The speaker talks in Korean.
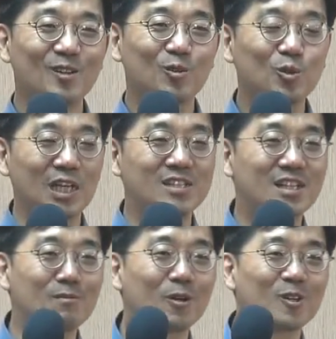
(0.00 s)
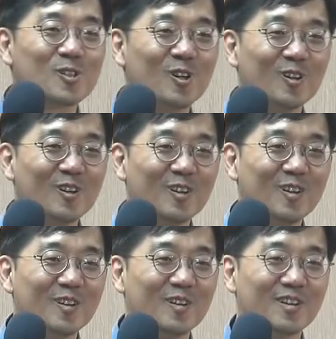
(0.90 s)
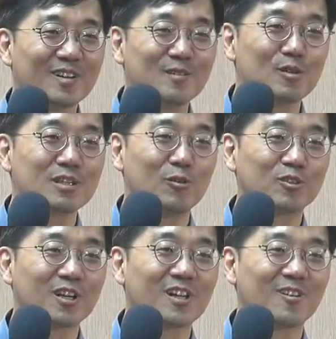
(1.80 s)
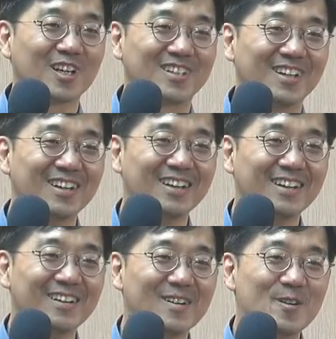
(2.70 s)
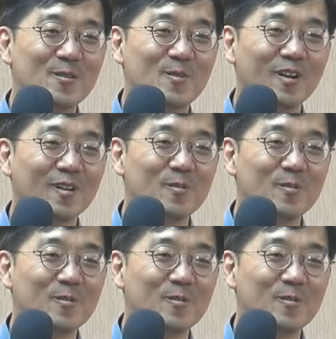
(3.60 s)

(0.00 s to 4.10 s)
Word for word: 또 잔치를 벌여줘? 김 여사님 어떻게 될것 같아? 어?